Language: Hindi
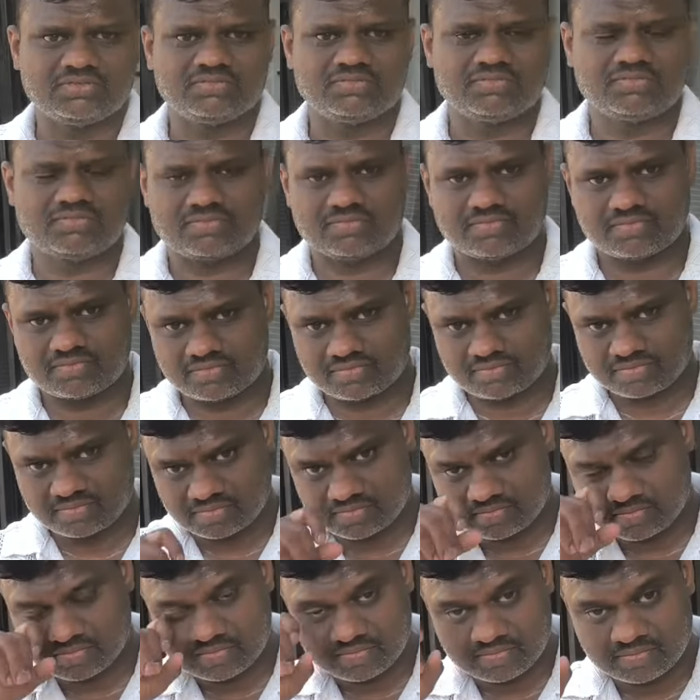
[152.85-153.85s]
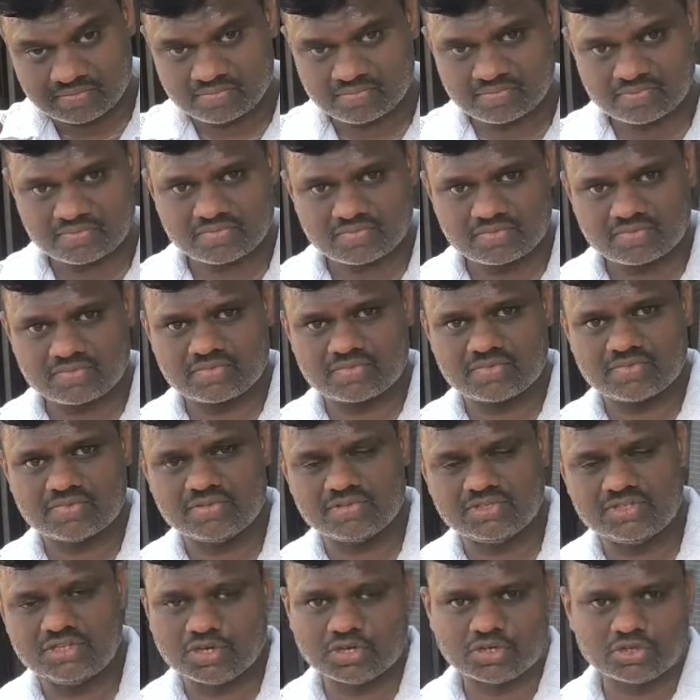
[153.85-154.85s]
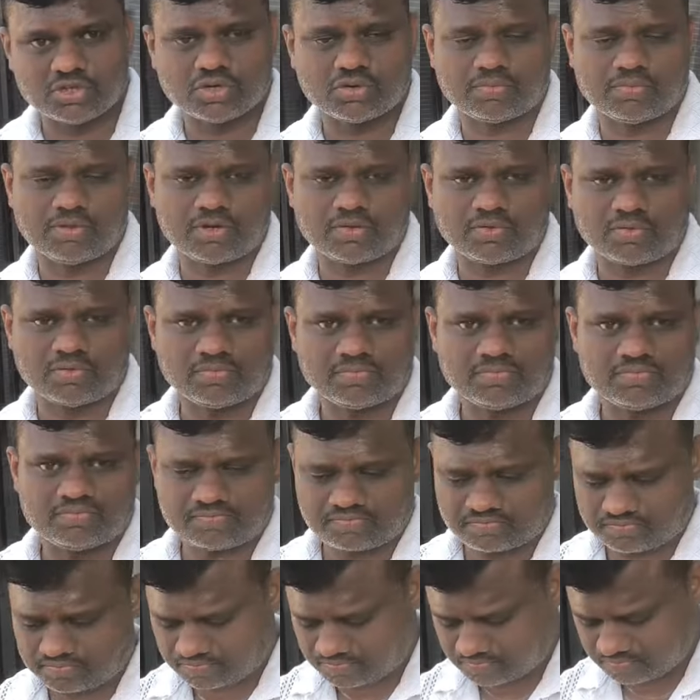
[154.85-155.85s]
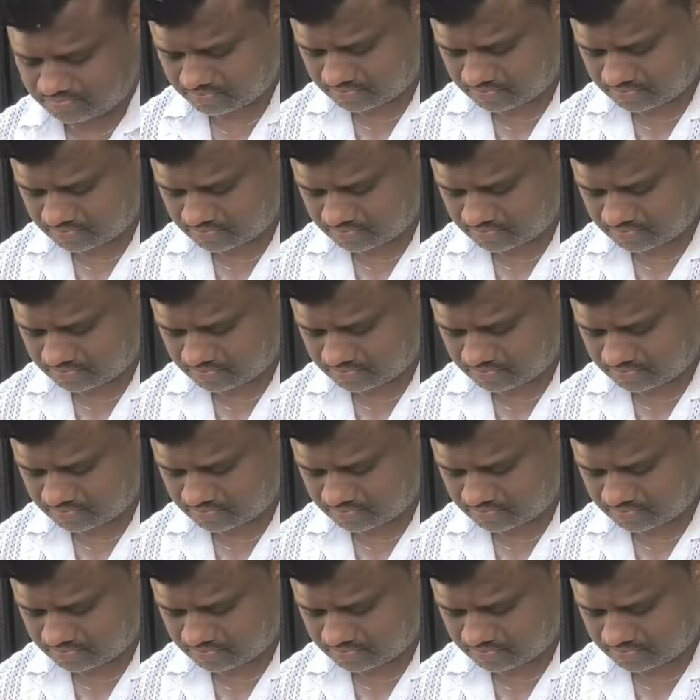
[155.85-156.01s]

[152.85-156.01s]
यानी ट्रांसपोर्टेशन के साथ में जी हो जी हो बिल्कुल